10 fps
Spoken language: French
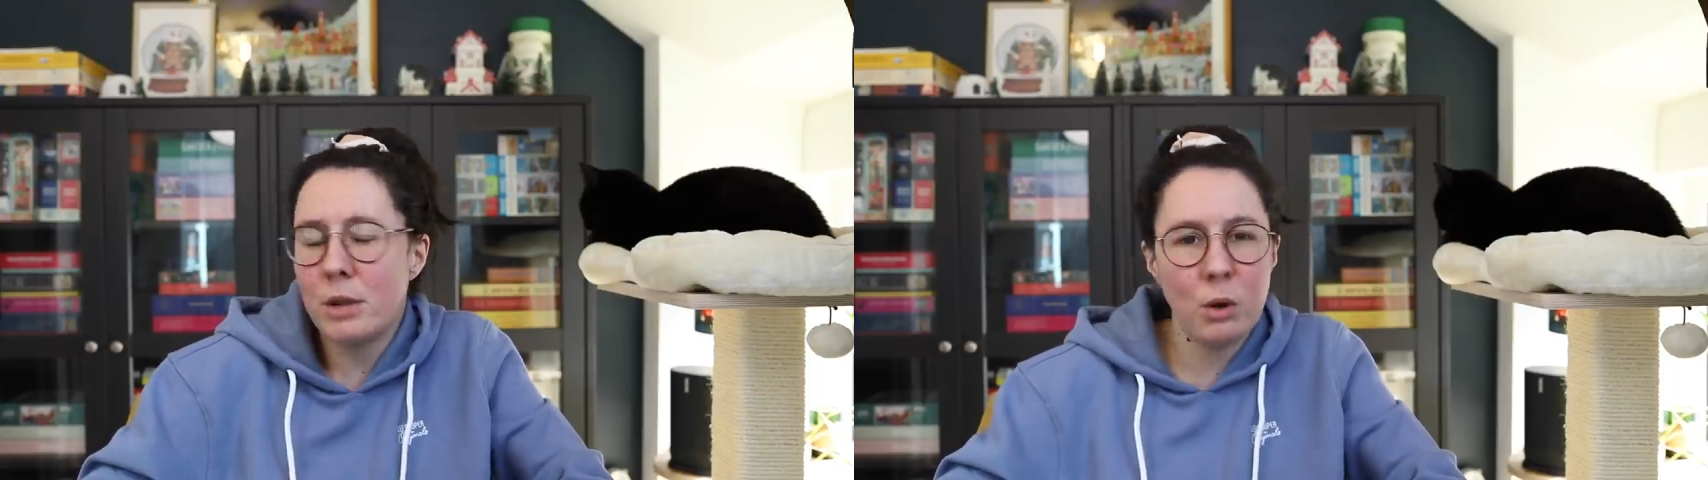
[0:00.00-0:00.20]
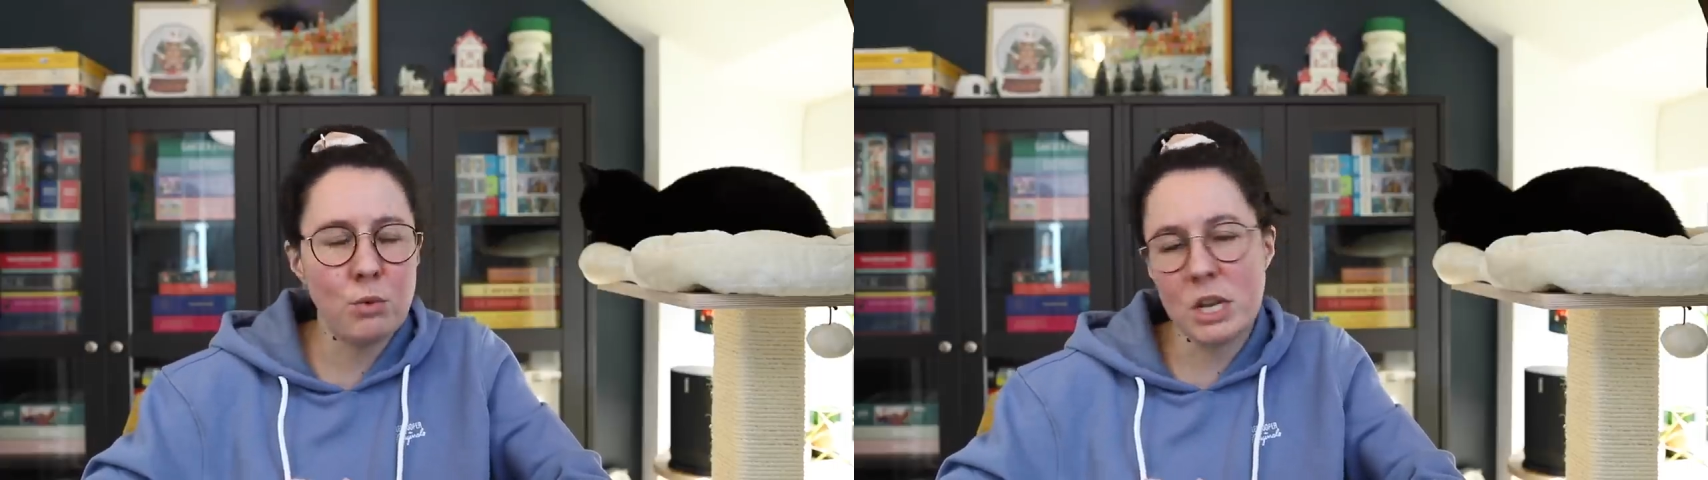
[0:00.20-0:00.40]

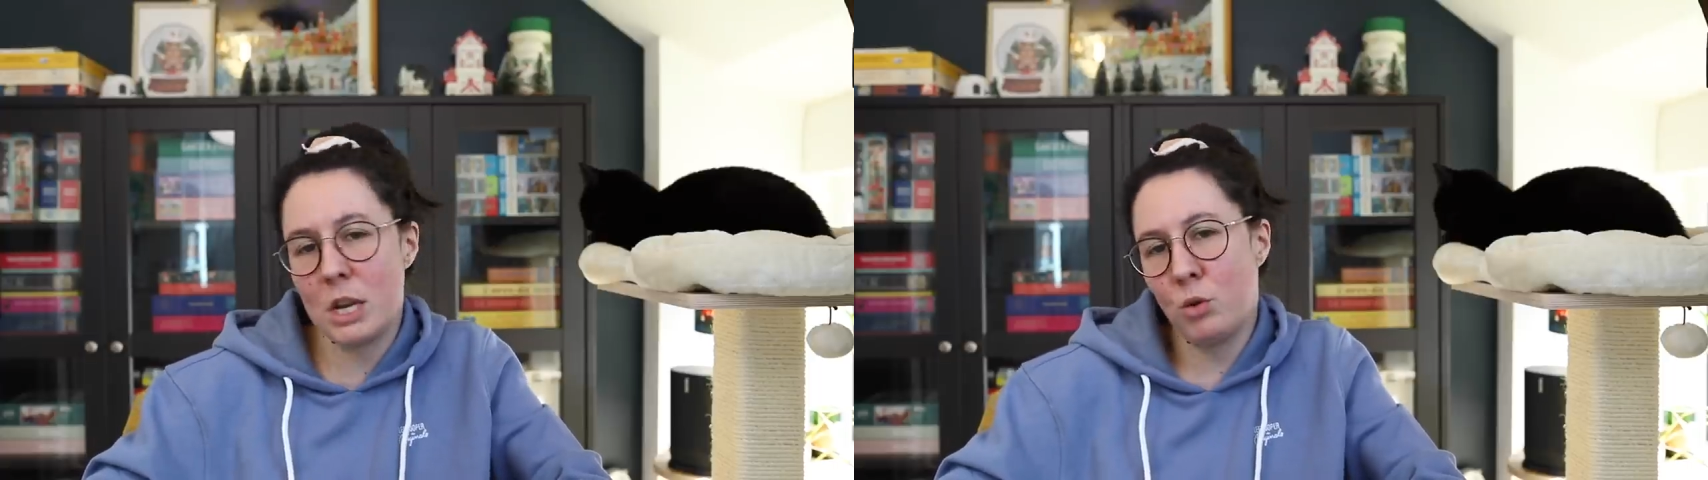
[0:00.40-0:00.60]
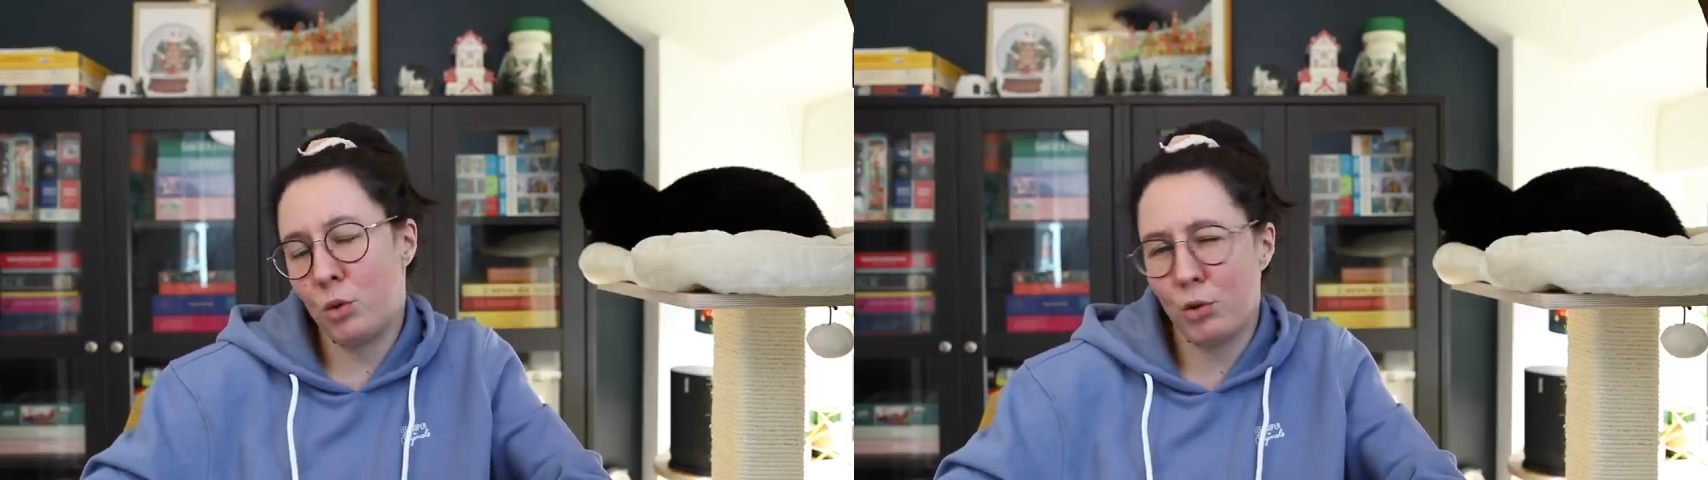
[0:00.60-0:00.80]
bien
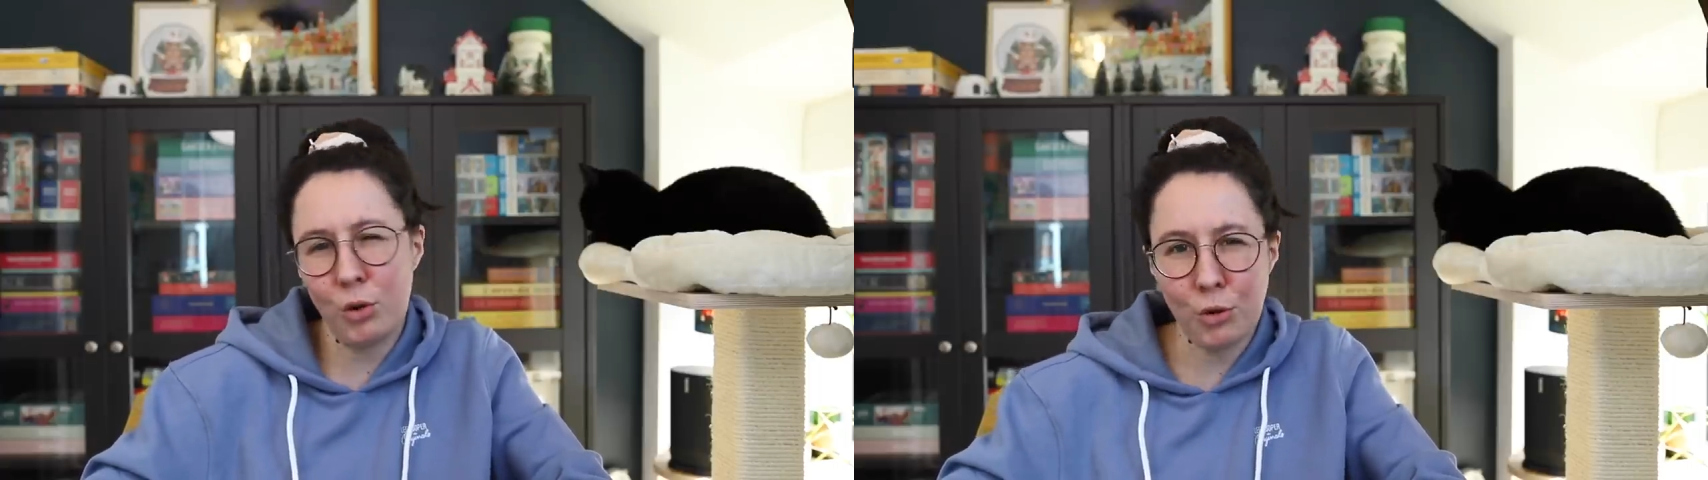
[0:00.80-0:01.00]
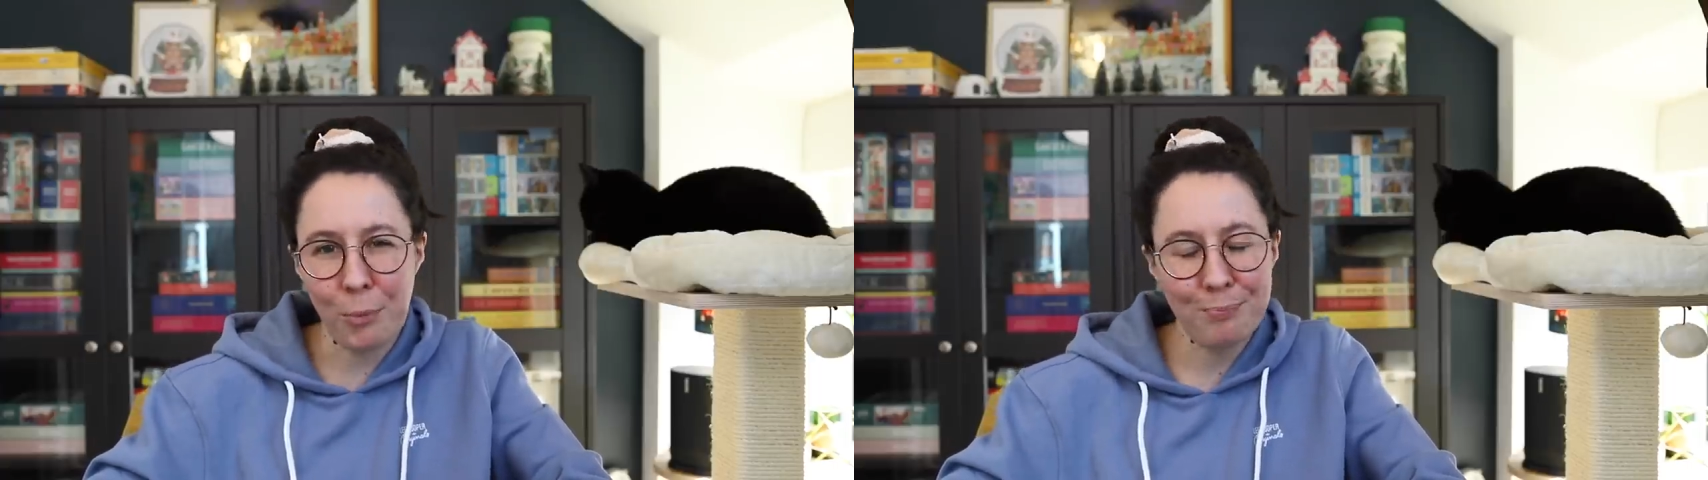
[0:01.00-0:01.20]
aussi de temps
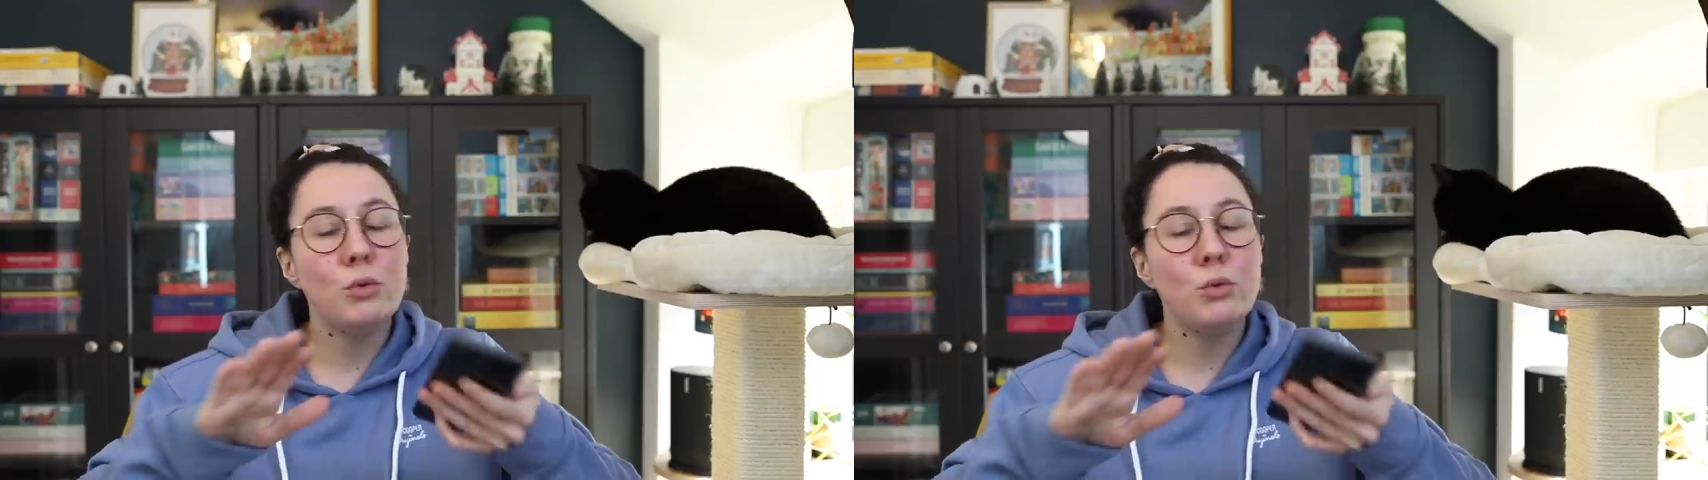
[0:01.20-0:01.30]
en temps.